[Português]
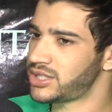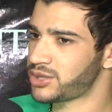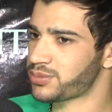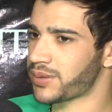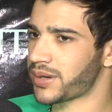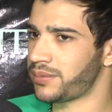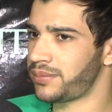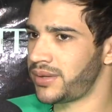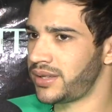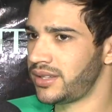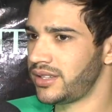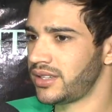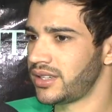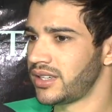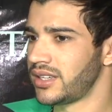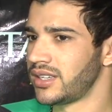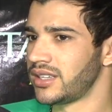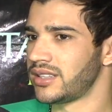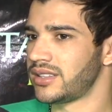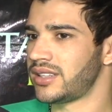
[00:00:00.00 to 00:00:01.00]
Diz Pra Mim
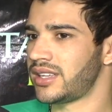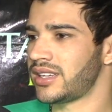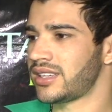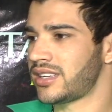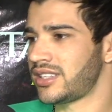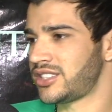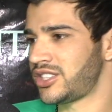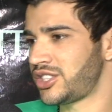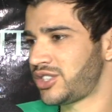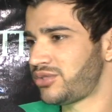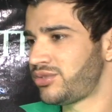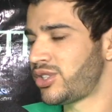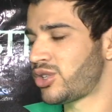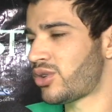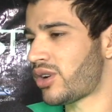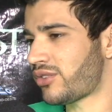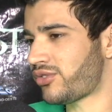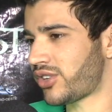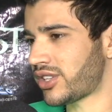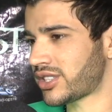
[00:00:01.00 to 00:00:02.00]
né, que a gente
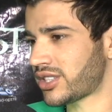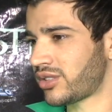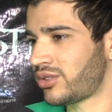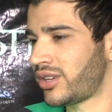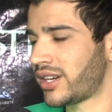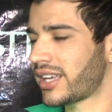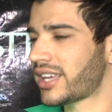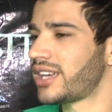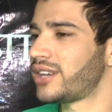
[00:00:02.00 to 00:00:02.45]
virou a faixa agora,